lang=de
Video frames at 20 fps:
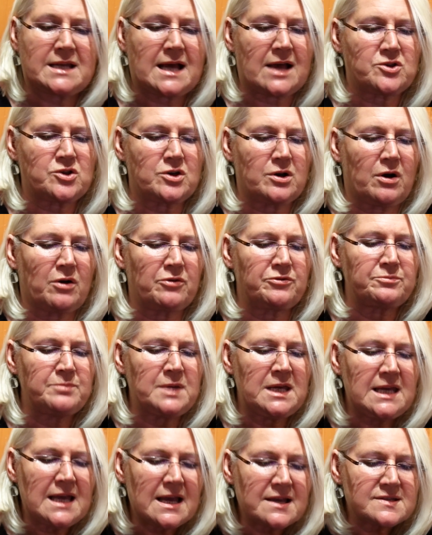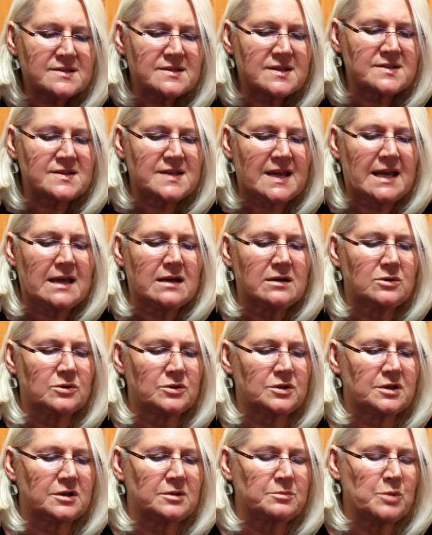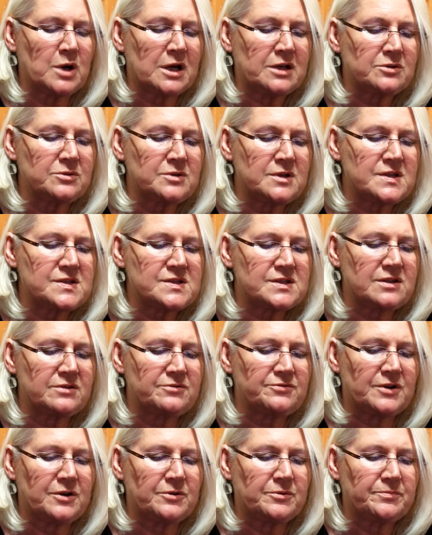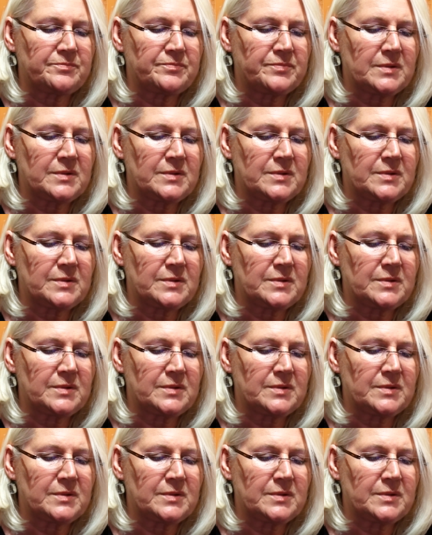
da schon auf mich erster See, hat er gemacht und ist davon.